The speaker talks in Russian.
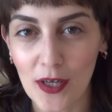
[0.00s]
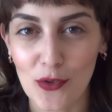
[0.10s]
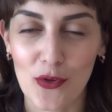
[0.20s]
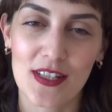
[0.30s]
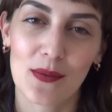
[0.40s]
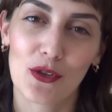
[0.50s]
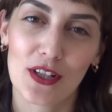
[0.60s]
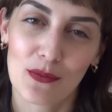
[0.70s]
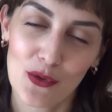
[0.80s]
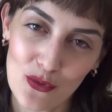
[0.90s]
которые со мной
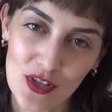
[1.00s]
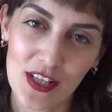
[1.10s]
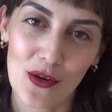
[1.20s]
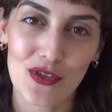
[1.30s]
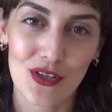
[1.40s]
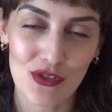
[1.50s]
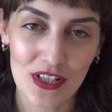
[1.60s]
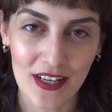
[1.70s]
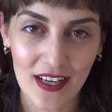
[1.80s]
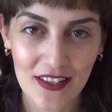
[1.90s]
там дружат, я
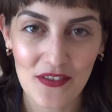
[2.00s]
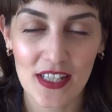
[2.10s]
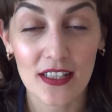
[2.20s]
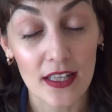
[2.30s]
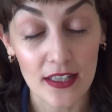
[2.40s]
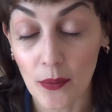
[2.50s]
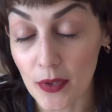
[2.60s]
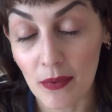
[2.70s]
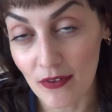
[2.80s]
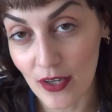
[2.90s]
очень-очень рада, всех я там
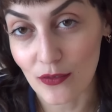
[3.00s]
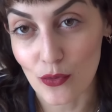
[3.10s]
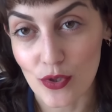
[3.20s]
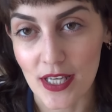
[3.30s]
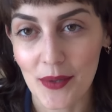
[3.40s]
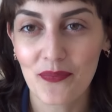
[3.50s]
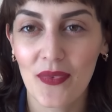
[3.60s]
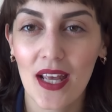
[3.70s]
добавляю в друзья.